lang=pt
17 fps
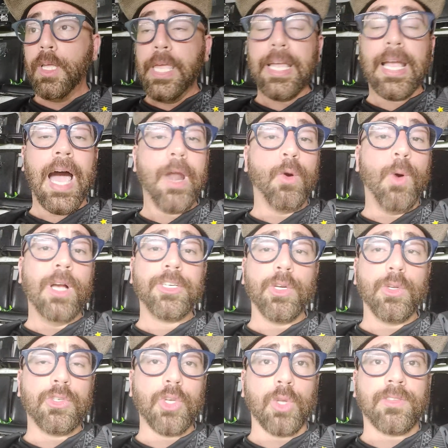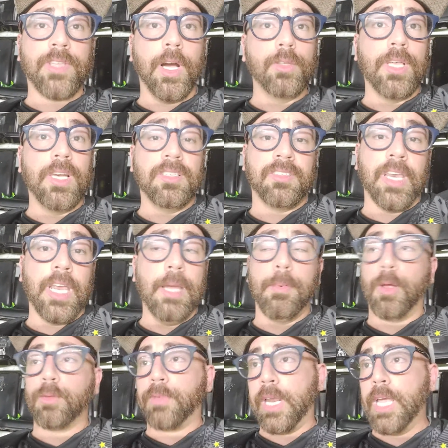E cara, o Ângelo Soteudo, eles
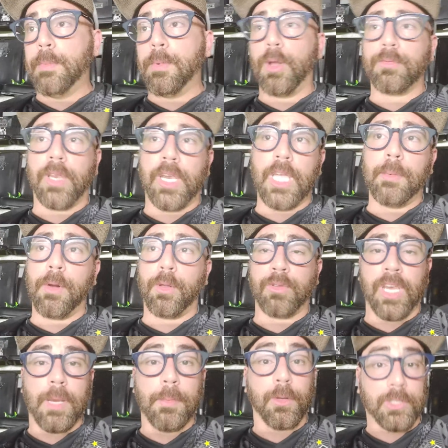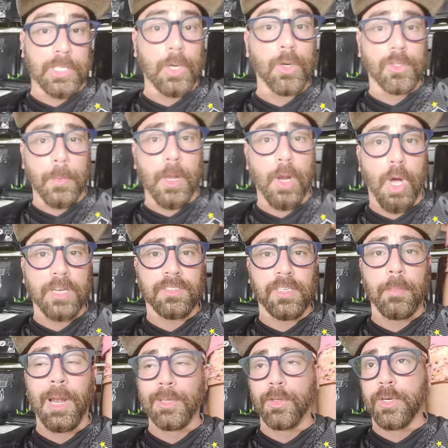driblam, driblam, driblam, driblam, são os melhores
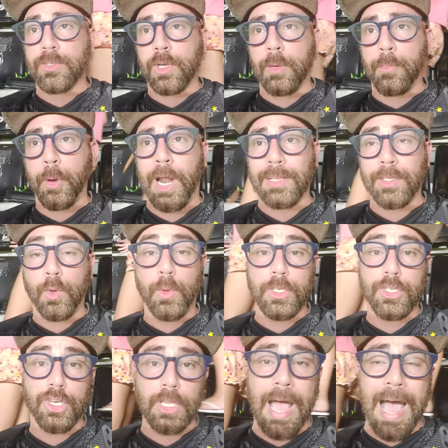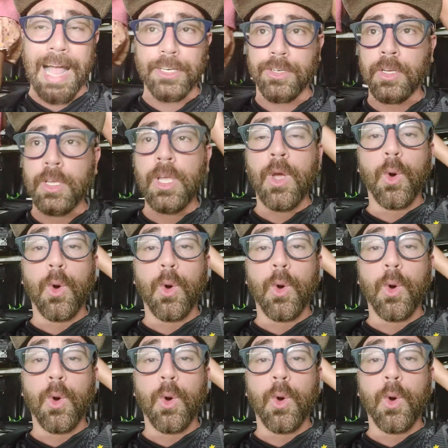dribladores do campeonato em quantidade.